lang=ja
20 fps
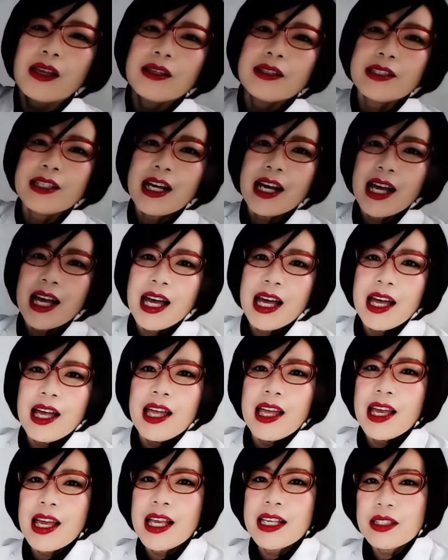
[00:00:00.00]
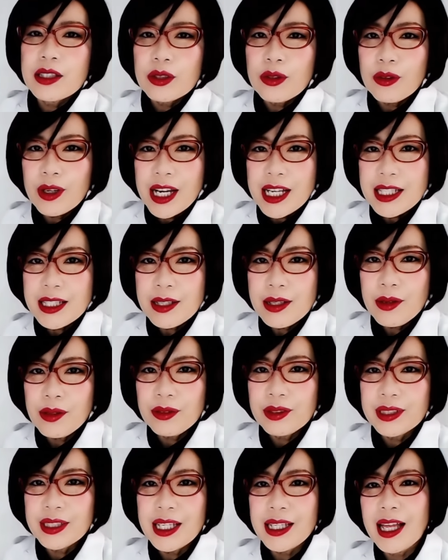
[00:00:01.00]
じゃあ、
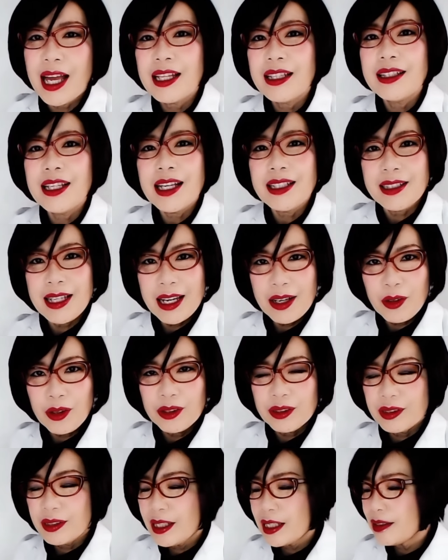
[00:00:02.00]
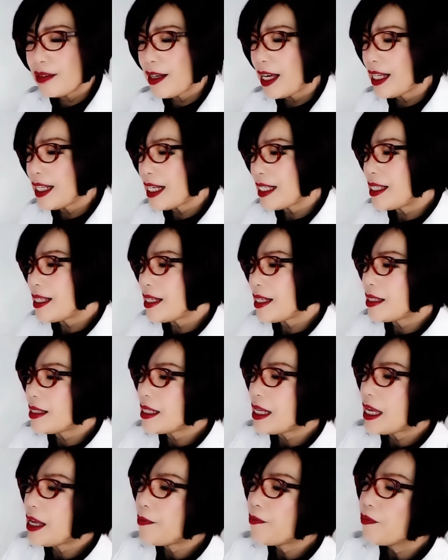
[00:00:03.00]
エストラジオールって何なんだろうっていう話で
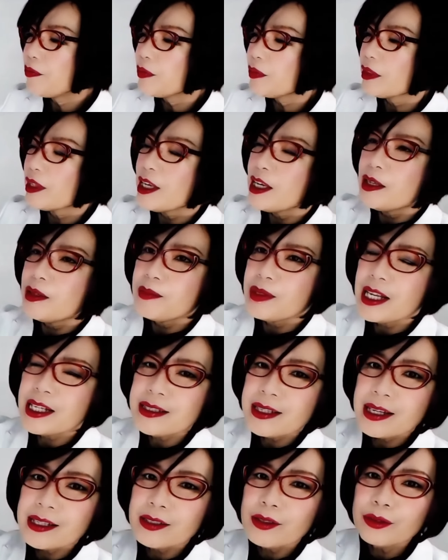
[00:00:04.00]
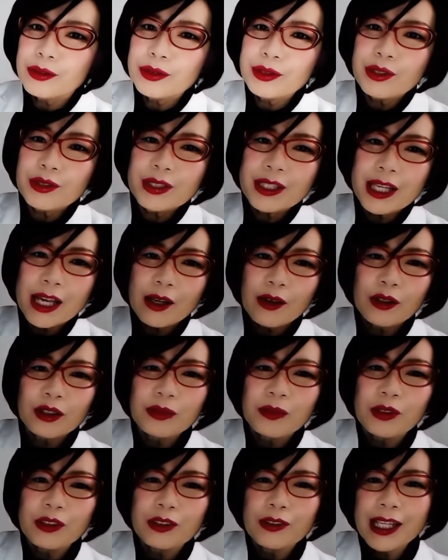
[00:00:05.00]
すね。皆さんよく女性
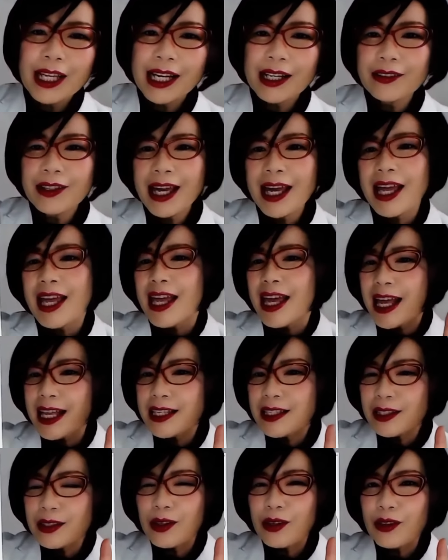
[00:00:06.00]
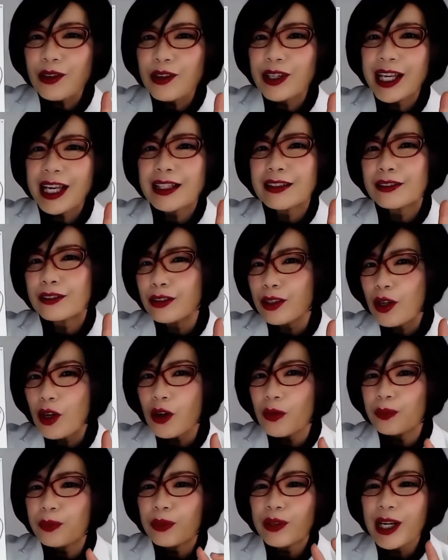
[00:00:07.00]
ホルモンの中でエストロゲン
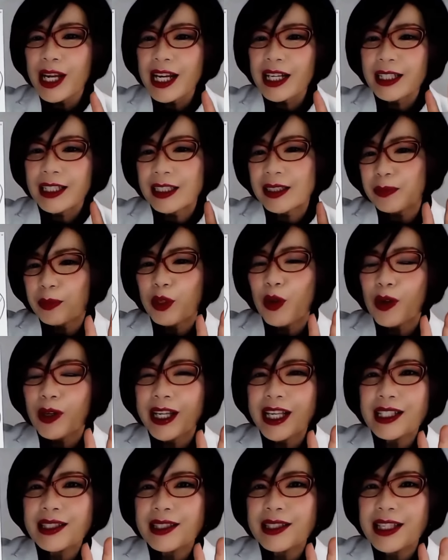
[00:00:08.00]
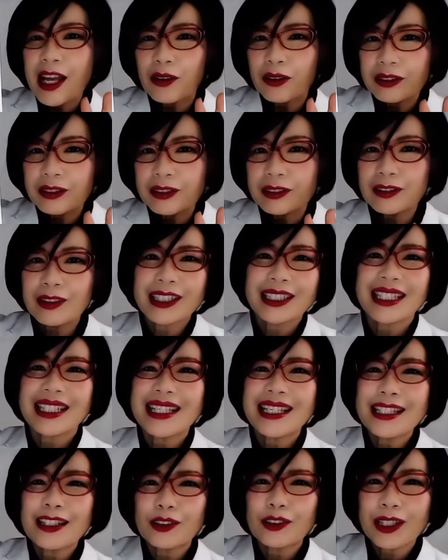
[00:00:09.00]
とプレプロゲステロンとかって
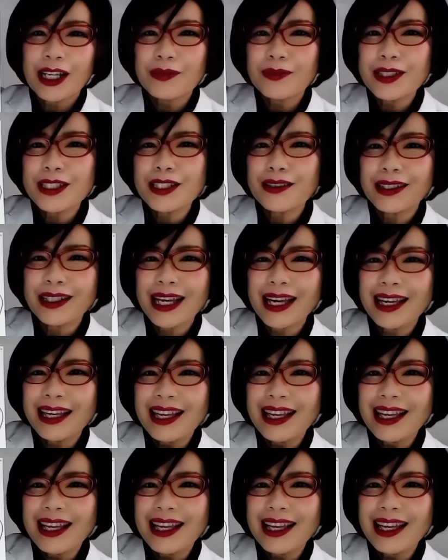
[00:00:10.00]
聞いたことありますよね。